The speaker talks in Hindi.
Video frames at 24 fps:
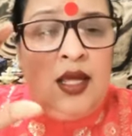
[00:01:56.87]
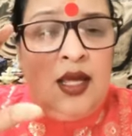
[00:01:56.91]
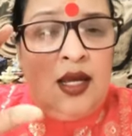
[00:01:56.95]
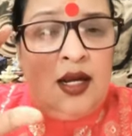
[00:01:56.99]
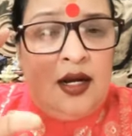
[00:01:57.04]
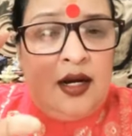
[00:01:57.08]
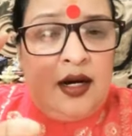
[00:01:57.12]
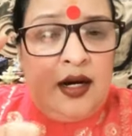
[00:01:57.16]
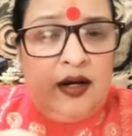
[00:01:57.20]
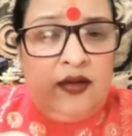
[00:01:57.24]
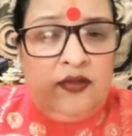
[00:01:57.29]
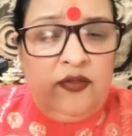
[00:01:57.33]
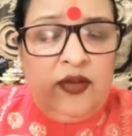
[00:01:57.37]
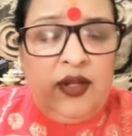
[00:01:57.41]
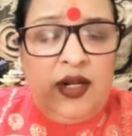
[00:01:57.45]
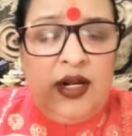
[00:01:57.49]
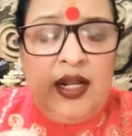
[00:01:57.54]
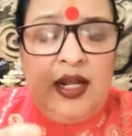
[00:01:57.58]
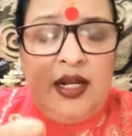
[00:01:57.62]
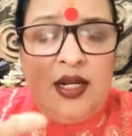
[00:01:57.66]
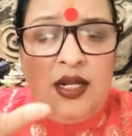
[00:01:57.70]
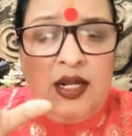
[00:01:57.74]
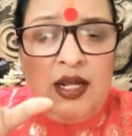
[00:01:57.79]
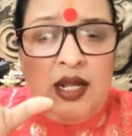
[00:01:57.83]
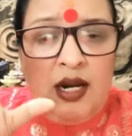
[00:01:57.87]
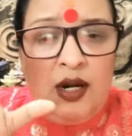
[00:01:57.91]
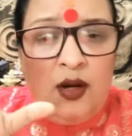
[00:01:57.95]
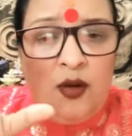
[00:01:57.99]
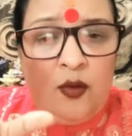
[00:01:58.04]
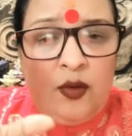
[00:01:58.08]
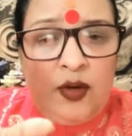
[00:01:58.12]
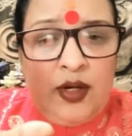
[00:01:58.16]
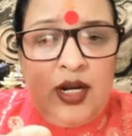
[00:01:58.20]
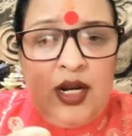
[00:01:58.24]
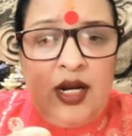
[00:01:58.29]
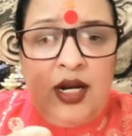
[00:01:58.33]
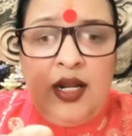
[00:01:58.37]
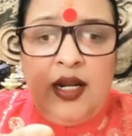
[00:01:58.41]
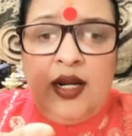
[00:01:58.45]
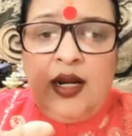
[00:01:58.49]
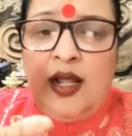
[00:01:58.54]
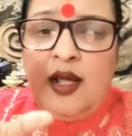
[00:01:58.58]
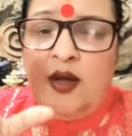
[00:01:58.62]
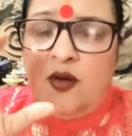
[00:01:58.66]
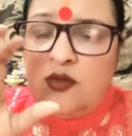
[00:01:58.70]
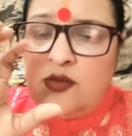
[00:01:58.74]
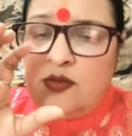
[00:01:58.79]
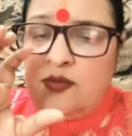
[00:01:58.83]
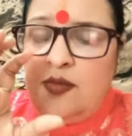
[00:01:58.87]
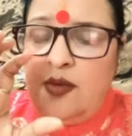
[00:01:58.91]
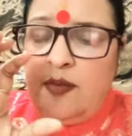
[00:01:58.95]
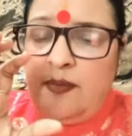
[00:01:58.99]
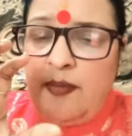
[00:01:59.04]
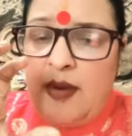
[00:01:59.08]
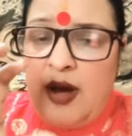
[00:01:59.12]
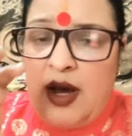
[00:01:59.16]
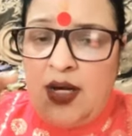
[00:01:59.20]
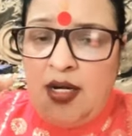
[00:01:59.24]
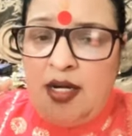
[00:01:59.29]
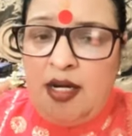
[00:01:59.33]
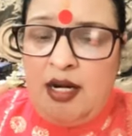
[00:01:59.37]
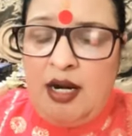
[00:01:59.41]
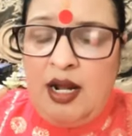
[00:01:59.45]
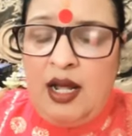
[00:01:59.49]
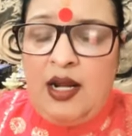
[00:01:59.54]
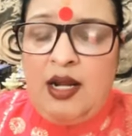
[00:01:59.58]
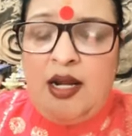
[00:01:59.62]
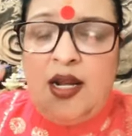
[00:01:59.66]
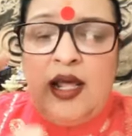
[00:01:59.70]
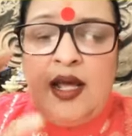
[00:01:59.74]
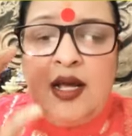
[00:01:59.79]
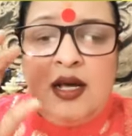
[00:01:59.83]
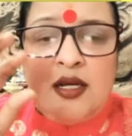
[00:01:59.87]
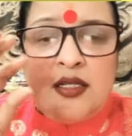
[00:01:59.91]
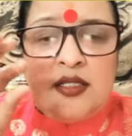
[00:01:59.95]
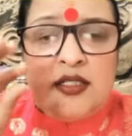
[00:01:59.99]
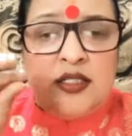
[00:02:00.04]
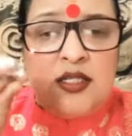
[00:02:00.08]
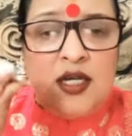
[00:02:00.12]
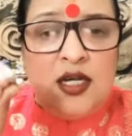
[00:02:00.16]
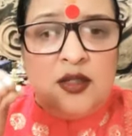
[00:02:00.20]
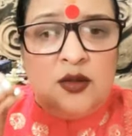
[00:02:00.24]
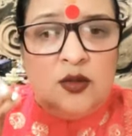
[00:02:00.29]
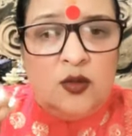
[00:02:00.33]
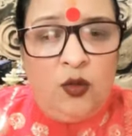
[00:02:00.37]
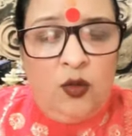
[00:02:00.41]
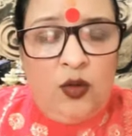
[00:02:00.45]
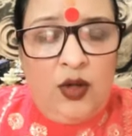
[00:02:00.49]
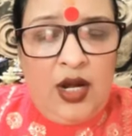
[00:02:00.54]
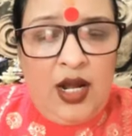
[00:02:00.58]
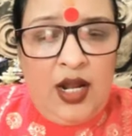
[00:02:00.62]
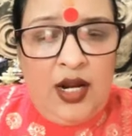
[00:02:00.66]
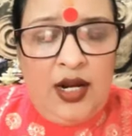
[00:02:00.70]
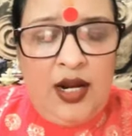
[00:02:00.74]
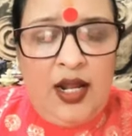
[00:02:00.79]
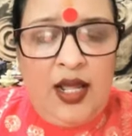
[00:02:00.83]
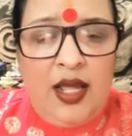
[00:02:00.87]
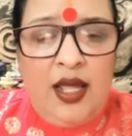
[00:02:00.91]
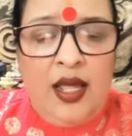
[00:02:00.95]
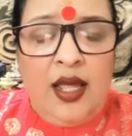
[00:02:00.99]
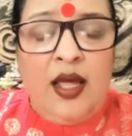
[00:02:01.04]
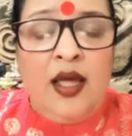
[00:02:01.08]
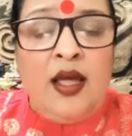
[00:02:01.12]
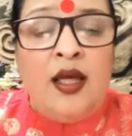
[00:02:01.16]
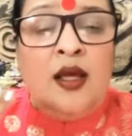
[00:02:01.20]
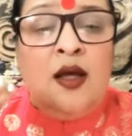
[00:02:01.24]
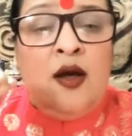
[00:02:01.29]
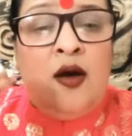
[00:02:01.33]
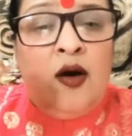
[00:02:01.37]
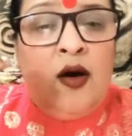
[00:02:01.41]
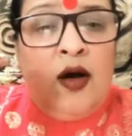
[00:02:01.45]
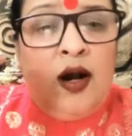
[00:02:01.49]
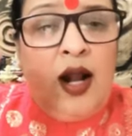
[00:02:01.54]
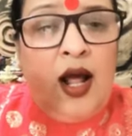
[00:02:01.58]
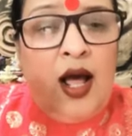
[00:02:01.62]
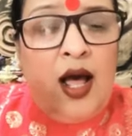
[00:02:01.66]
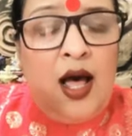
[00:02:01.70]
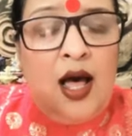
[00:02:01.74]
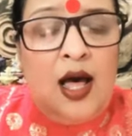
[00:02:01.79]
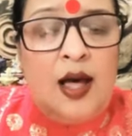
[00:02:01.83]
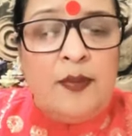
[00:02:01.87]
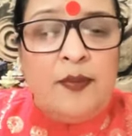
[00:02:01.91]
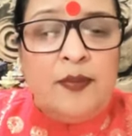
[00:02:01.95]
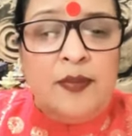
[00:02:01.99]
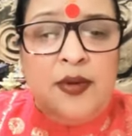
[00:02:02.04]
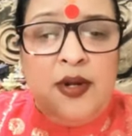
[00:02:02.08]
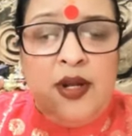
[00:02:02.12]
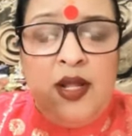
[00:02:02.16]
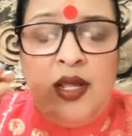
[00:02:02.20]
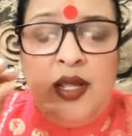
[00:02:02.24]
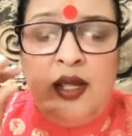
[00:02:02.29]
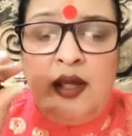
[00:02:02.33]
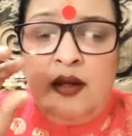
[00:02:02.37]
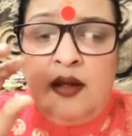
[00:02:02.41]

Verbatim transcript: एक गड़वी लेनी है लोटा लेना है उसमें पानी डालना है कच्चा दूध डालना है और आपने